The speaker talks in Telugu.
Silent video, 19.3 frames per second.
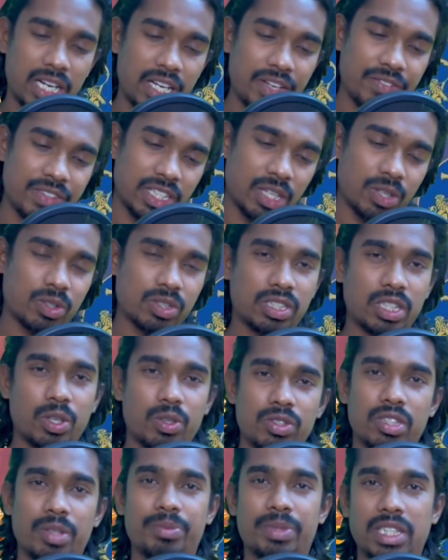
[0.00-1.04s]
టీం విషయానికి వస్తే
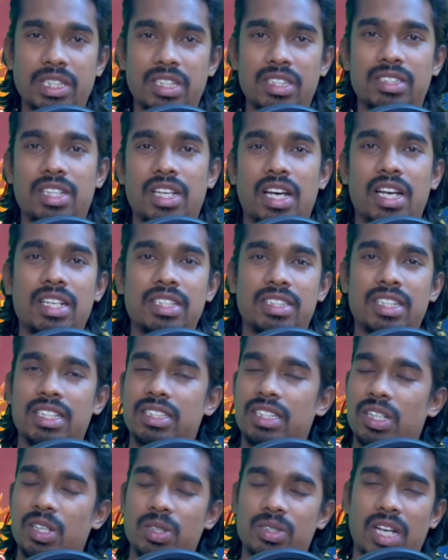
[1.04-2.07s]
కొంచెం చేంజెస్ చేయాలి
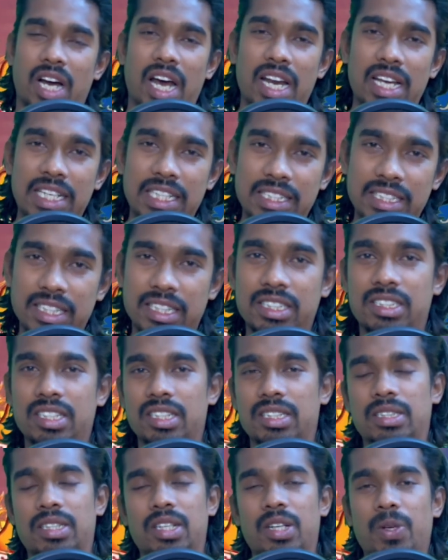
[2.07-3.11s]
చేజింగ్లో చాలా ఈజీగా
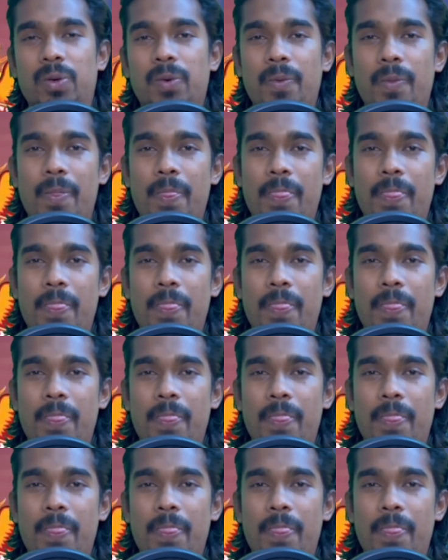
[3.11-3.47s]
ఇచ్చేస్తున్నారు